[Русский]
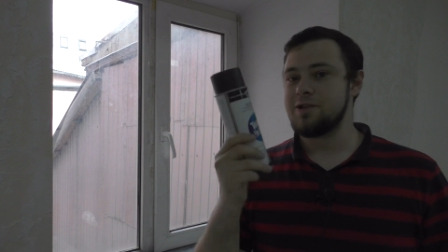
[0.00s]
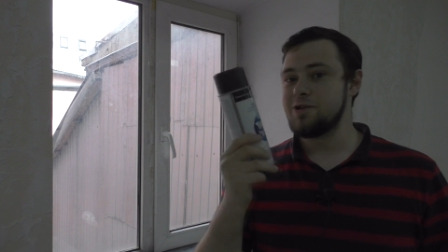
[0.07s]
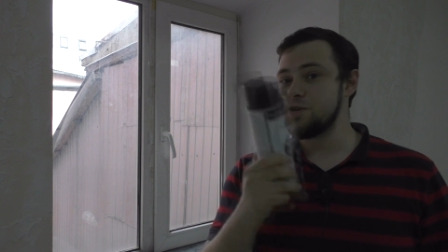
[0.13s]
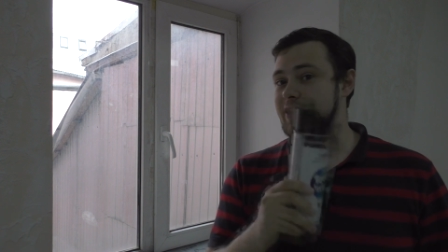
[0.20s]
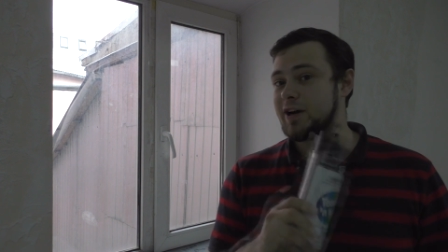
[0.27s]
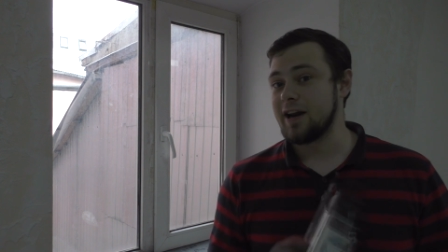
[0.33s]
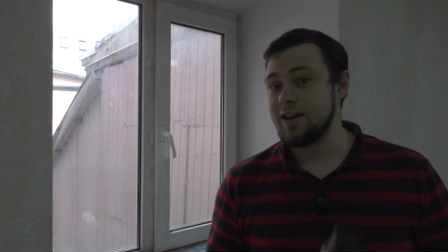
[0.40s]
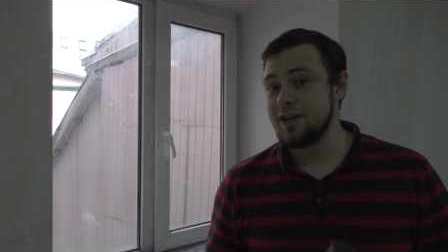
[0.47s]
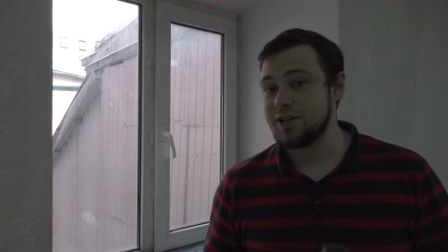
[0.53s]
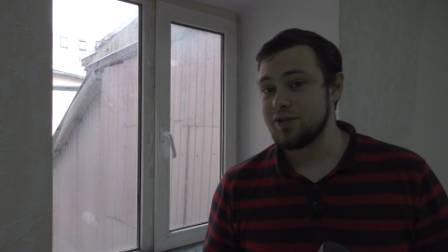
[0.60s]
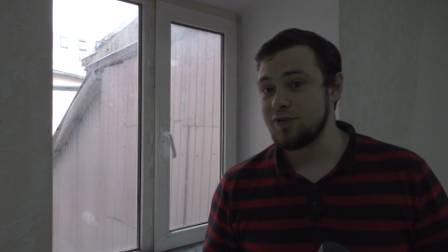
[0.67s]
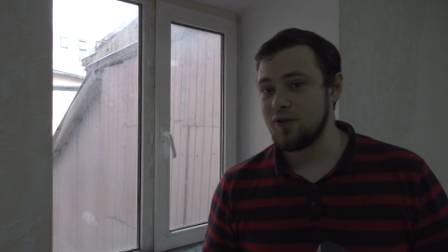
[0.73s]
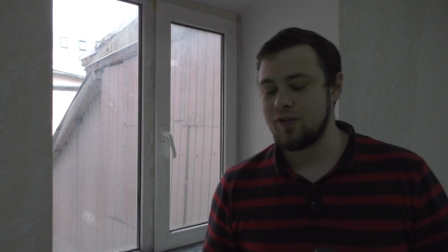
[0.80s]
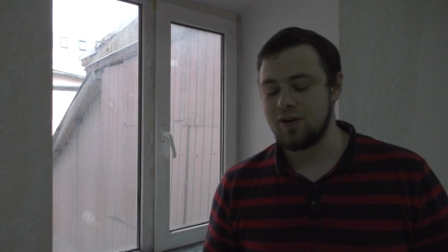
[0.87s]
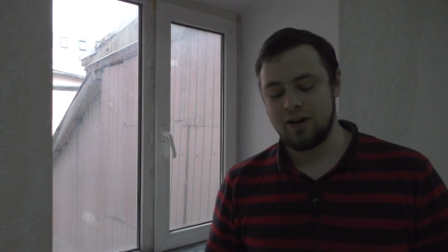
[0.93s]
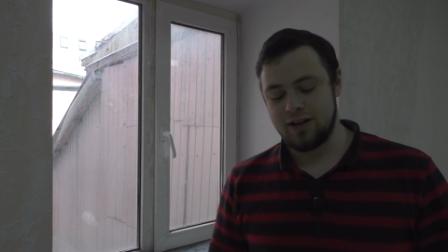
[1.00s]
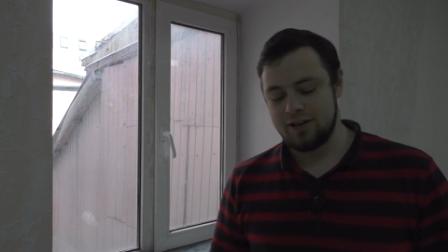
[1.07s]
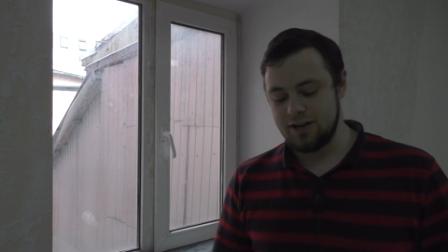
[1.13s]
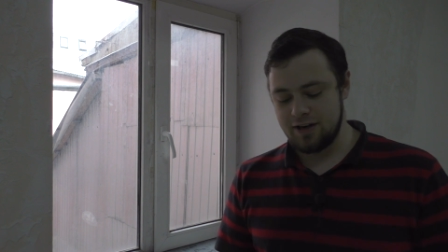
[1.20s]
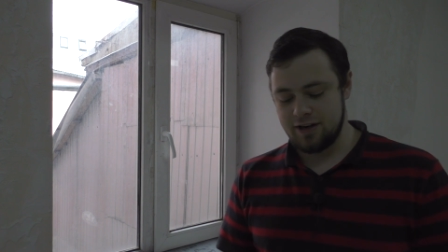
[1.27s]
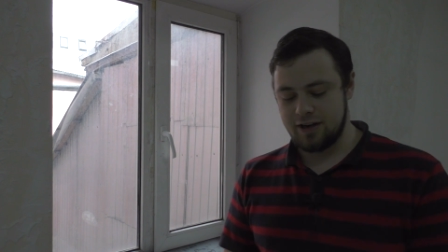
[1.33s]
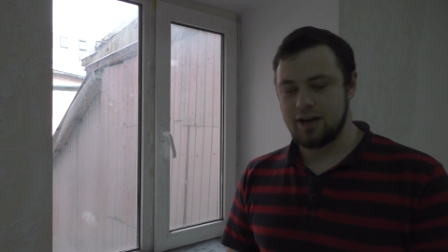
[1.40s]
Не хранить его в
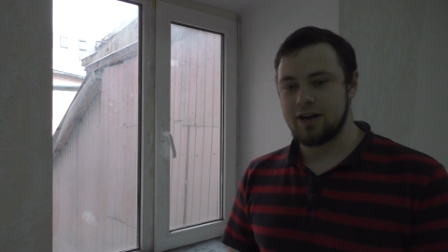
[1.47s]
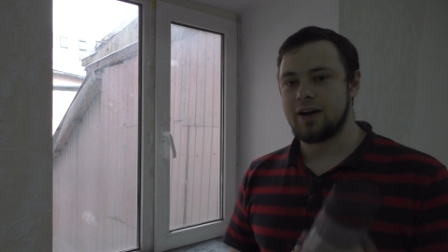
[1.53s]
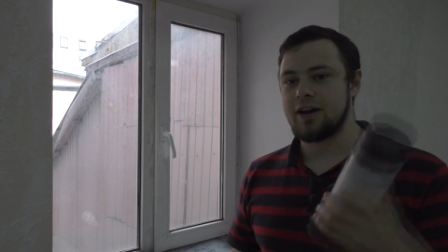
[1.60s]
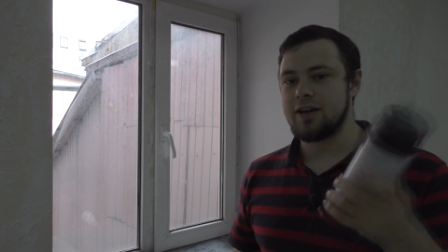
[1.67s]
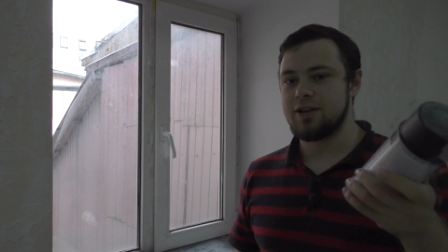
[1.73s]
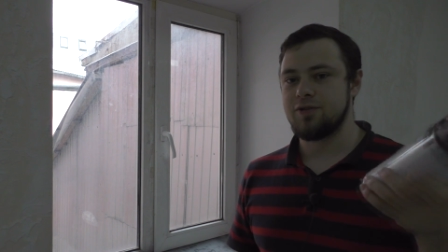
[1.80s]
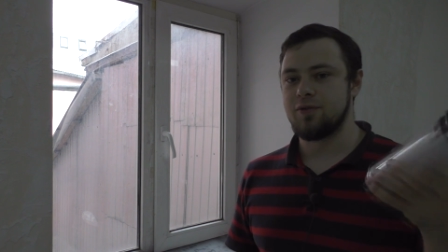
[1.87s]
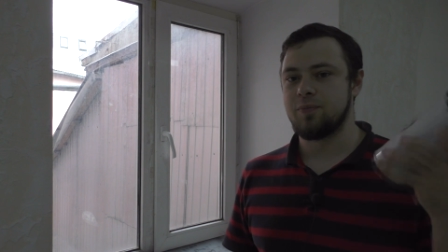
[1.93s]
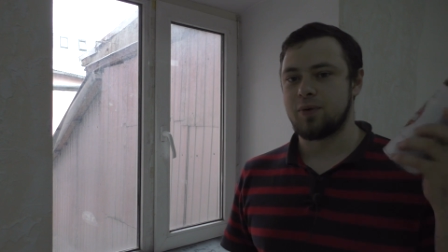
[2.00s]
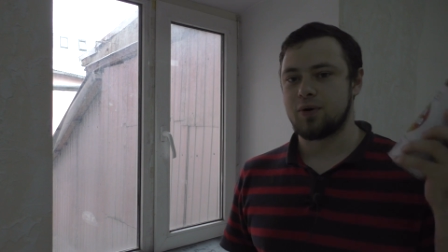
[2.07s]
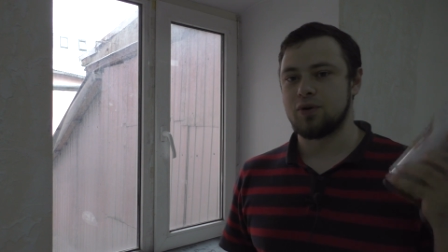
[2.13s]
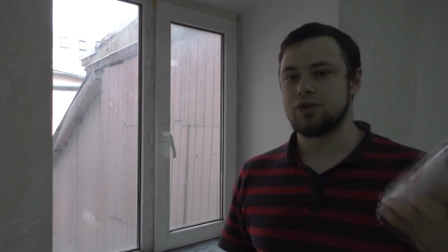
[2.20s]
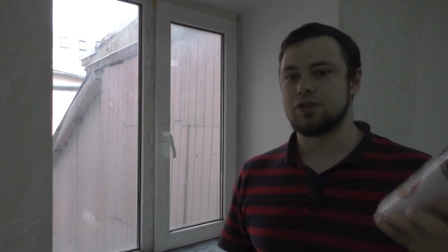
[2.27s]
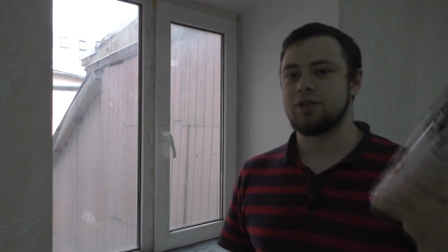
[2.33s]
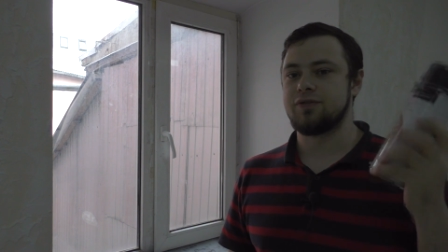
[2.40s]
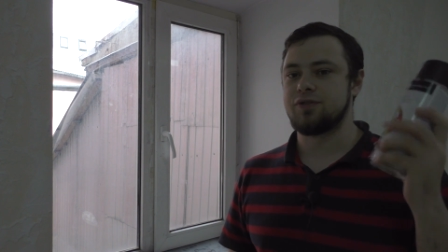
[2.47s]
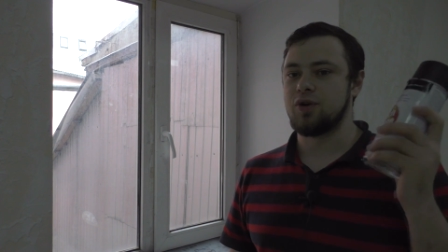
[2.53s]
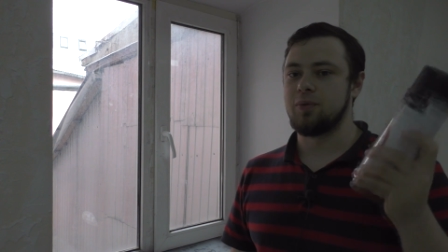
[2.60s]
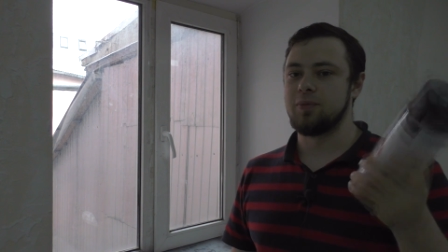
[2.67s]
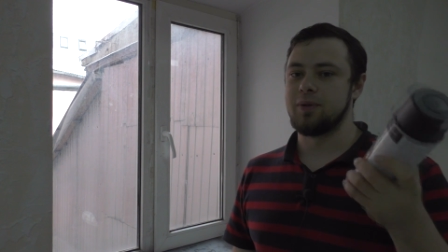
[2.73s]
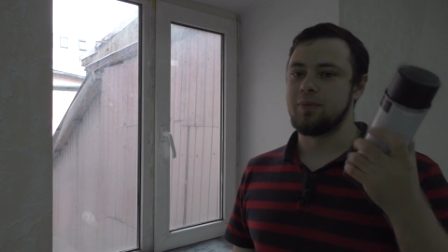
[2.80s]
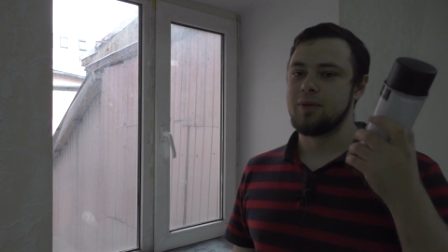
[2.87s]
холодильнике, хранить его просто в
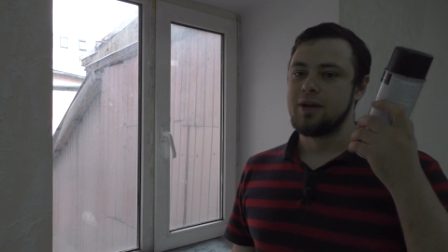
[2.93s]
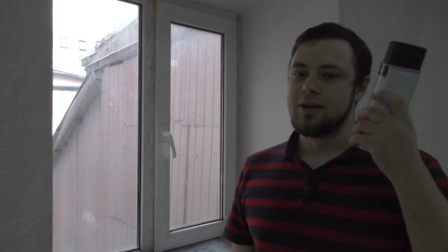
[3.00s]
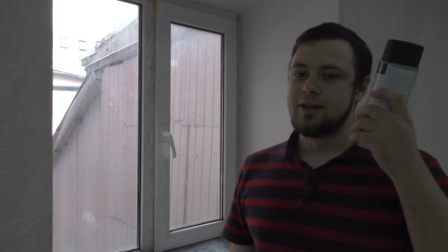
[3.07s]
темном,